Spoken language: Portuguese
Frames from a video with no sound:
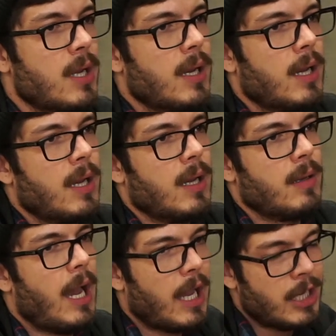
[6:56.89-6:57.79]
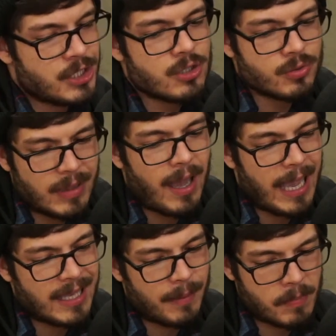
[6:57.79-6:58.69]
Uh, acho que isso
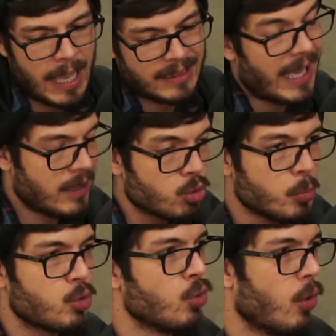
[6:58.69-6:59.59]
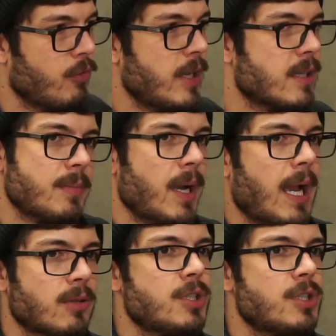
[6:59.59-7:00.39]
tá. É que é, tá, é, tudo muito novo ainda, esse mercado de